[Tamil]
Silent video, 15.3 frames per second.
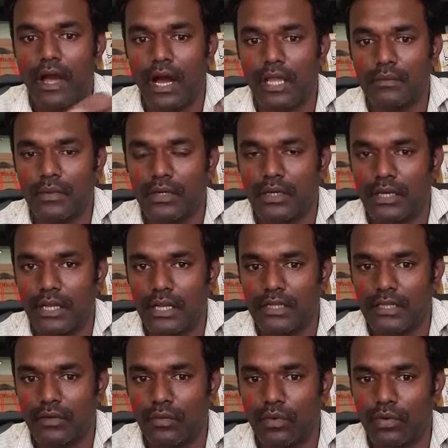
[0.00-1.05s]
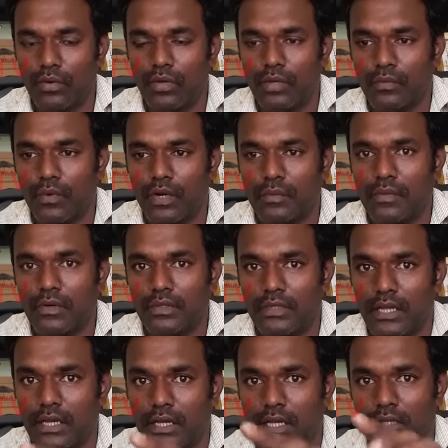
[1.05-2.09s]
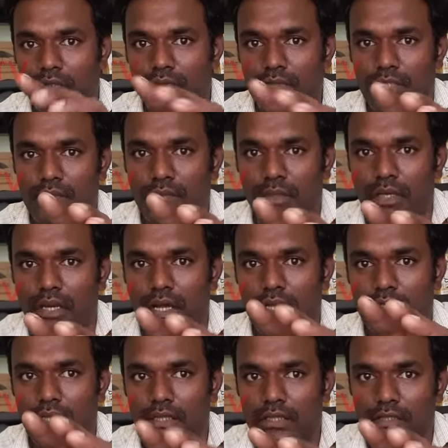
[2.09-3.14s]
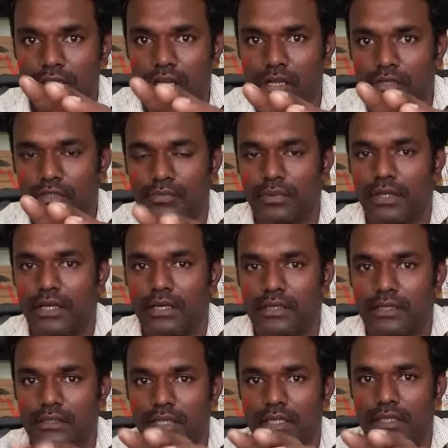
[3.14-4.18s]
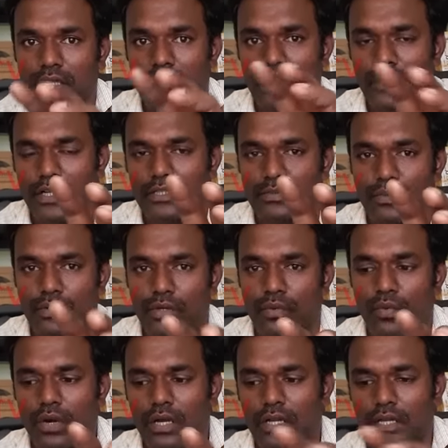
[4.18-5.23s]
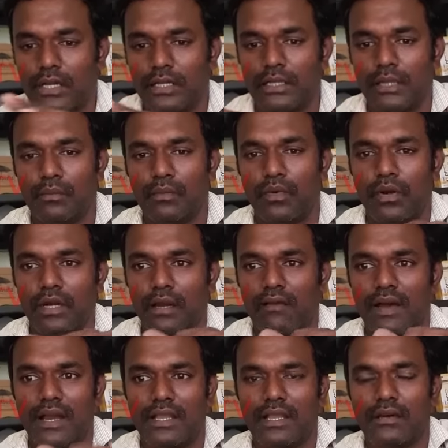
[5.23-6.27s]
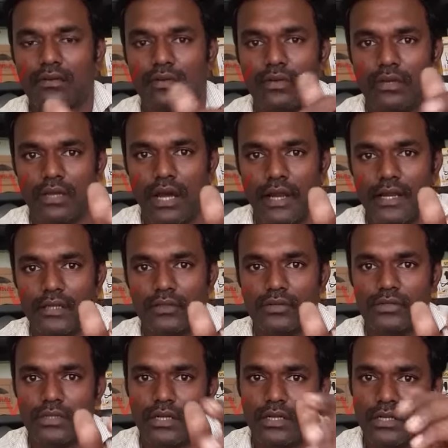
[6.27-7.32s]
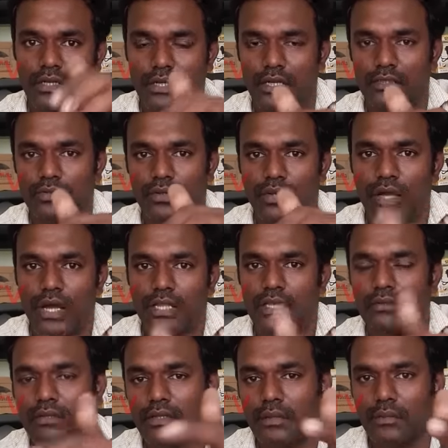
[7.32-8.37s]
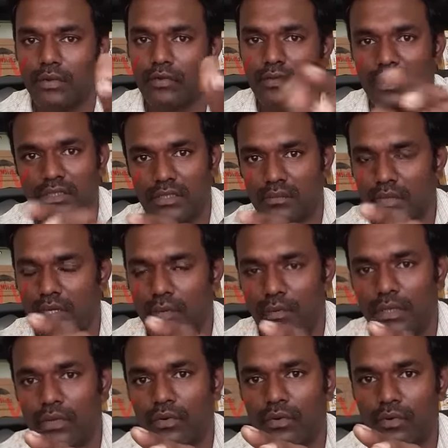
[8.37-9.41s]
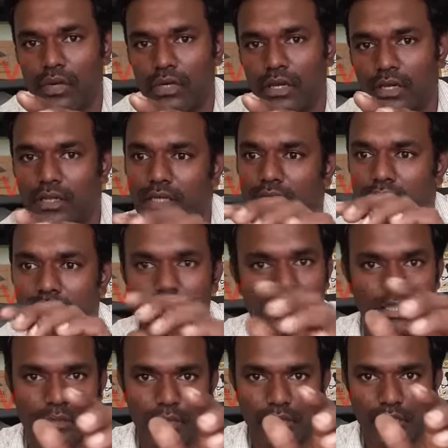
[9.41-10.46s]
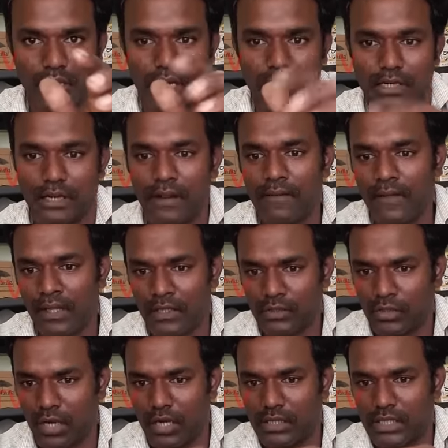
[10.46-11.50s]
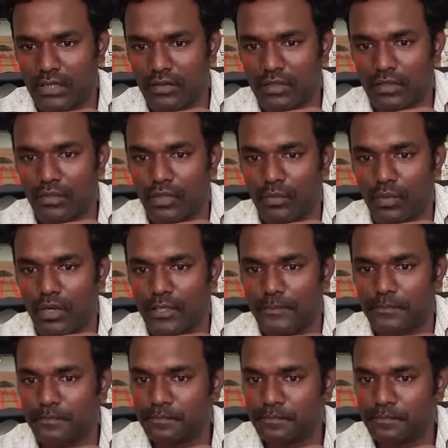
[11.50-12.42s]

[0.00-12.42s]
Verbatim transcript: அது மட்டும் இல்லை இந்த ஒரு ஒரு போர்டுமே வந்து நிறையா யூசேஜ் பண்ணலாம் அது எது இதெல்லாம் யூஸ் பண்ணலான்றது தனித்தனியாக வீடியோஸ் போடுறோம் உங்களுக்கு இந்த போர்டில் வேறு ஏதாவது உங்களுக்கு ஐடியா தோணுச்சுனாலும் நீங்கள் கீழே சொல்லுங்கள் அதை வந்து நம்ம ஒரு வீடியோஸாக மேக் பண்ணி உங்களுக்கு ஒர்க் ஆகுதான்றதை நான் செக் பண்ணி காட்டுறேன் ஸோ அடுத்த வந்து ஒரு போர்டு